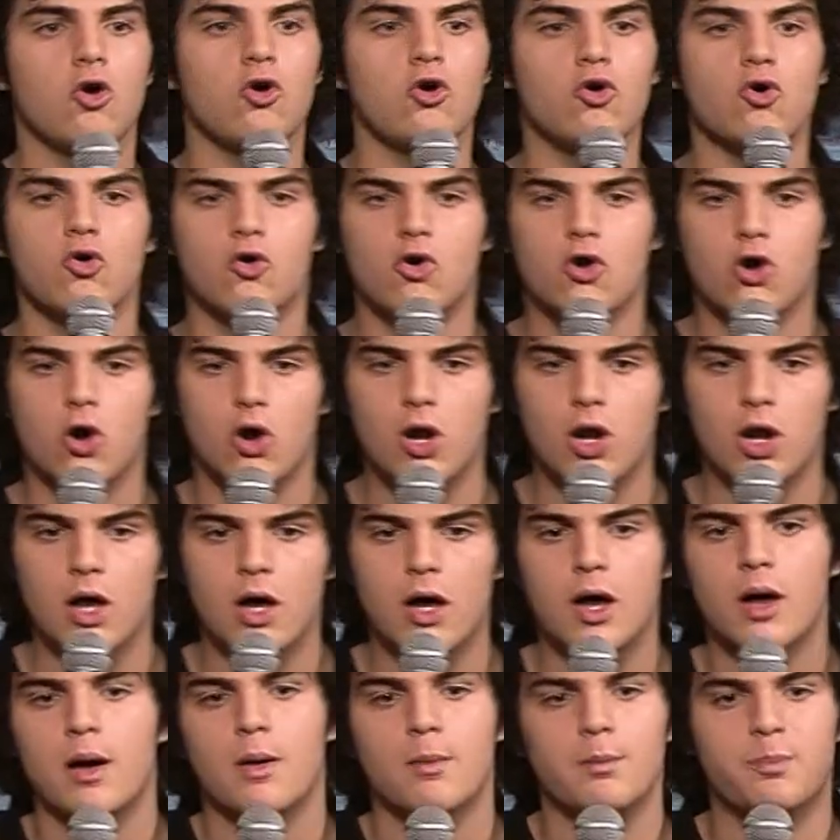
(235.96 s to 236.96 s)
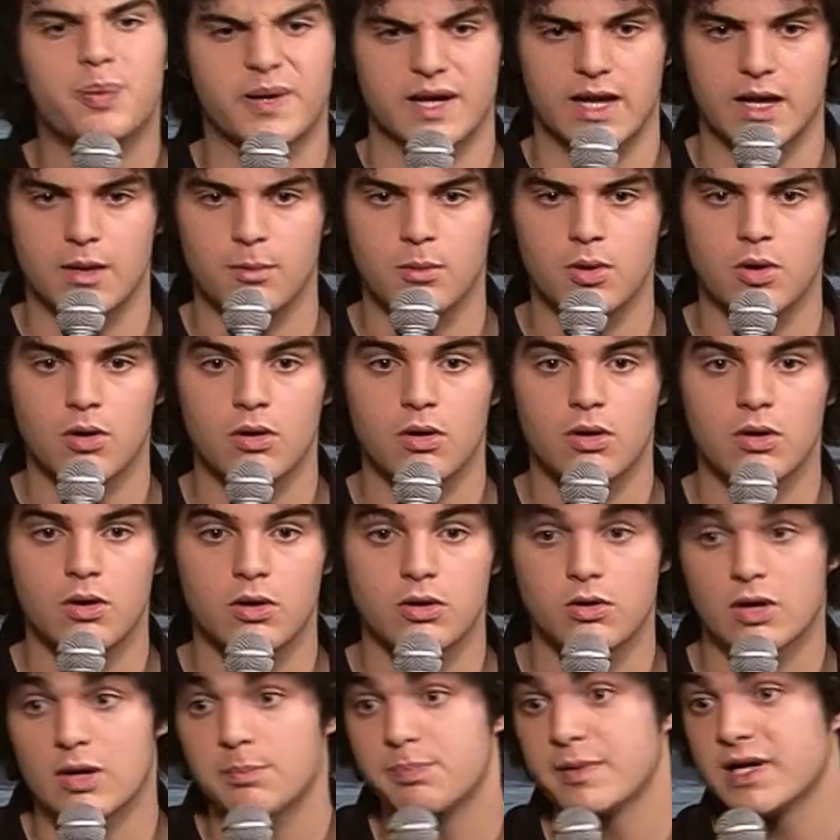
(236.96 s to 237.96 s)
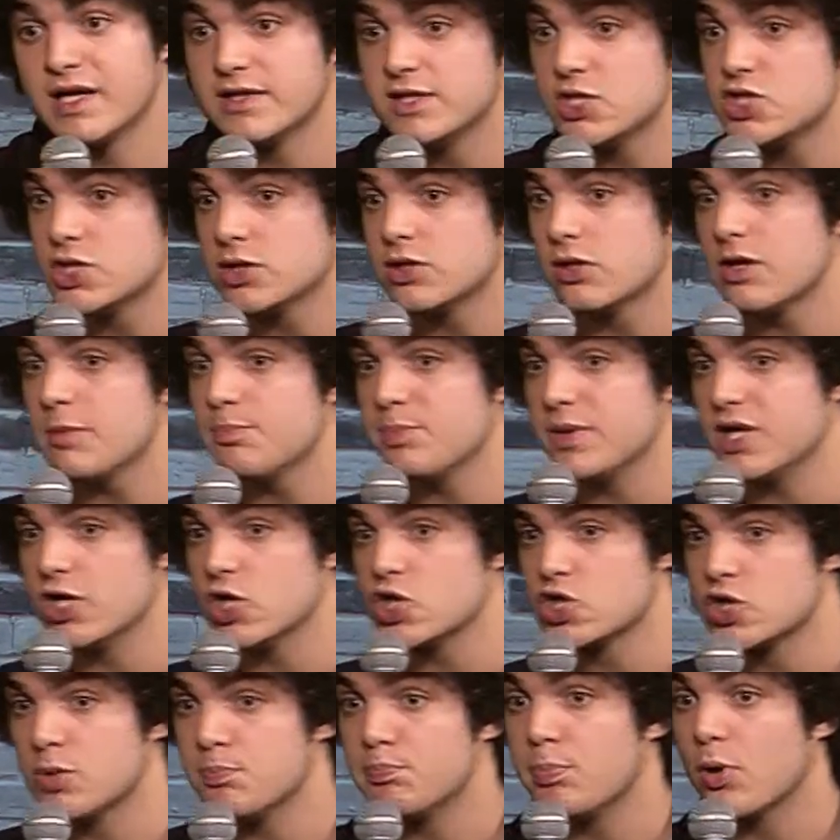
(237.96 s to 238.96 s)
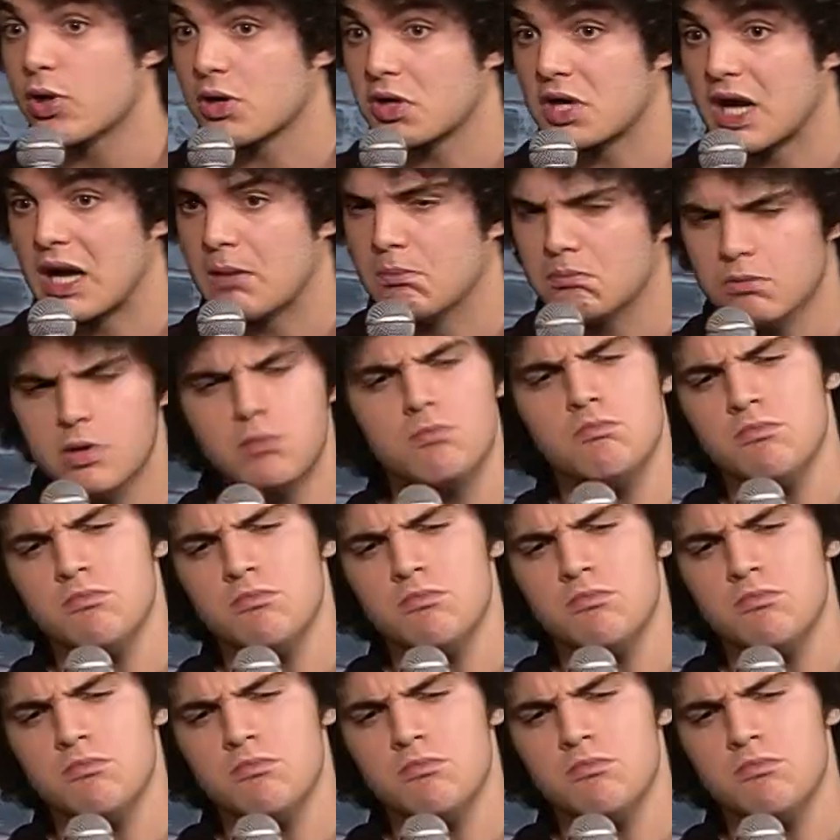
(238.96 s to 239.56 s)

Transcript: Google, premio. Non appena digito la P esce Pornhub.